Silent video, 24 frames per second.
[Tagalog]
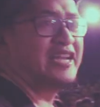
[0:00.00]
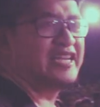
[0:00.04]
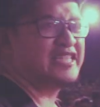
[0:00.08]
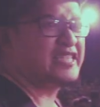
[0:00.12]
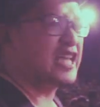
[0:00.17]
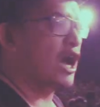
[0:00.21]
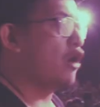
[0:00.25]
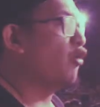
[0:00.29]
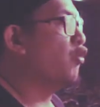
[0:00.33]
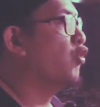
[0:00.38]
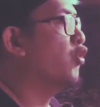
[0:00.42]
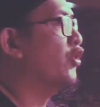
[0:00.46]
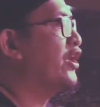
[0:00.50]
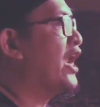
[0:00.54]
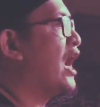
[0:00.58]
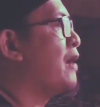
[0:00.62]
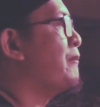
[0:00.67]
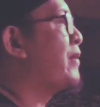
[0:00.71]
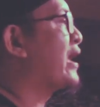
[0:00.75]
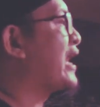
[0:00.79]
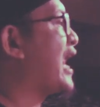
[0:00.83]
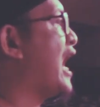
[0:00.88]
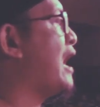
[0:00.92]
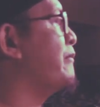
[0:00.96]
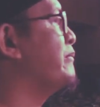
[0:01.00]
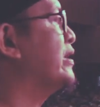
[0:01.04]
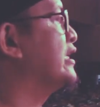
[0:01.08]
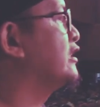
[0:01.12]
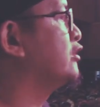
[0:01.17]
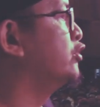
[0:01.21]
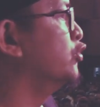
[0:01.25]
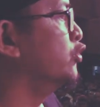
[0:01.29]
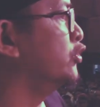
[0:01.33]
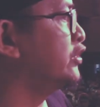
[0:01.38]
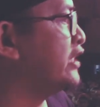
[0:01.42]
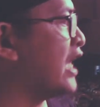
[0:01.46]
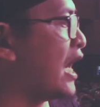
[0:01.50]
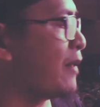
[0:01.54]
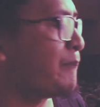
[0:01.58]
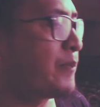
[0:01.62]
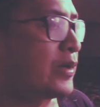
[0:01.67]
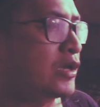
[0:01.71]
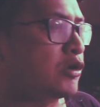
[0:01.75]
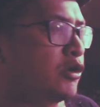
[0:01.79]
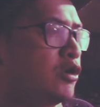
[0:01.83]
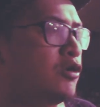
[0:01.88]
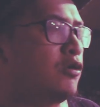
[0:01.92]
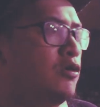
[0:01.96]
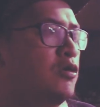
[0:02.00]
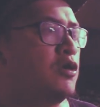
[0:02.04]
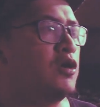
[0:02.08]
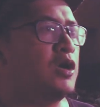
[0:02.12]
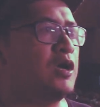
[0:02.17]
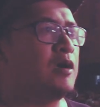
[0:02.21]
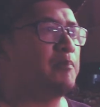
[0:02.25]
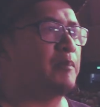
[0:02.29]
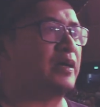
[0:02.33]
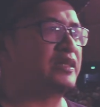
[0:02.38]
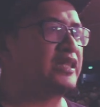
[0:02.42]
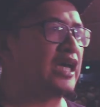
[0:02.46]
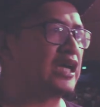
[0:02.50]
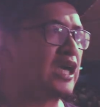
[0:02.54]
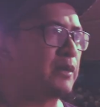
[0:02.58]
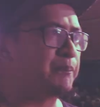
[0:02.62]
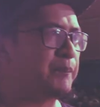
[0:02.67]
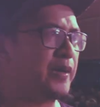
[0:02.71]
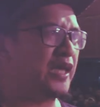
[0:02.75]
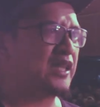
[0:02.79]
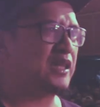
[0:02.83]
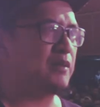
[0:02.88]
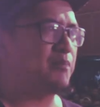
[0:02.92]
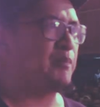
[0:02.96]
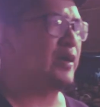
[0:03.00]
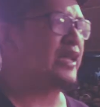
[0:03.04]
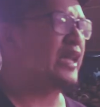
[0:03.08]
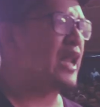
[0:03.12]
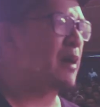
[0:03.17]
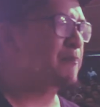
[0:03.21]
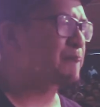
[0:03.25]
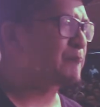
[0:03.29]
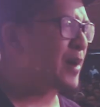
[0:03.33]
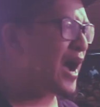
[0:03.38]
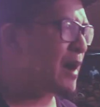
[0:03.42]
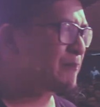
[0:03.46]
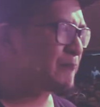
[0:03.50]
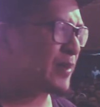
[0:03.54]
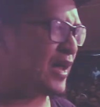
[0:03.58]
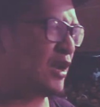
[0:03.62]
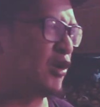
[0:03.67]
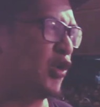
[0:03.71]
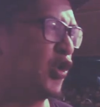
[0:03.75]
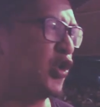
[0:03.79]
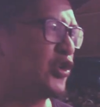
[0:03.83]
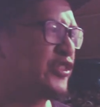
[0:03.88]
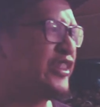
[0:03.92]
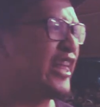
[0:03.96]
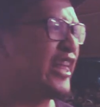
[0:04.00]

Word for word: na sa una maraming duda pero pag nagipit, may napapaluhod